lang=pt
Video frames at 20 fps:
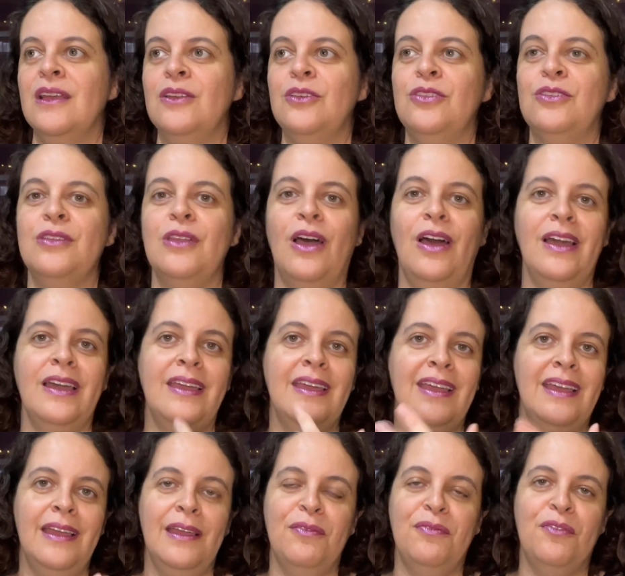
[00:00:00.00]
só
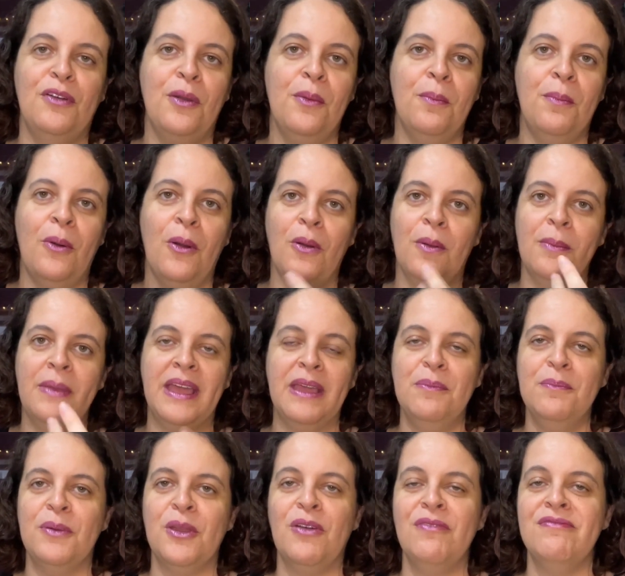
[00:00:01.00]
que foi um pouco meio
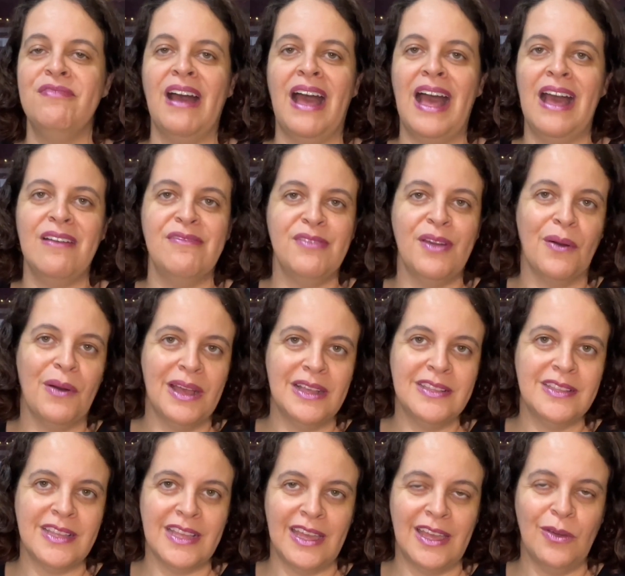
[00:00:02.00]
improvável,
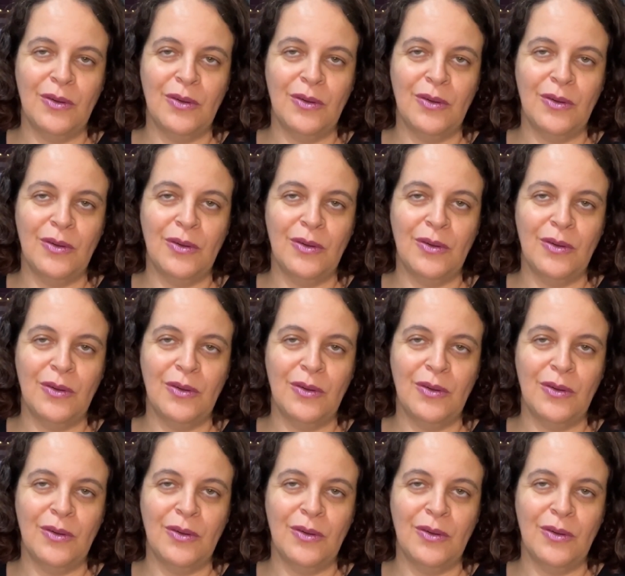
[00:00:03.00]
assim,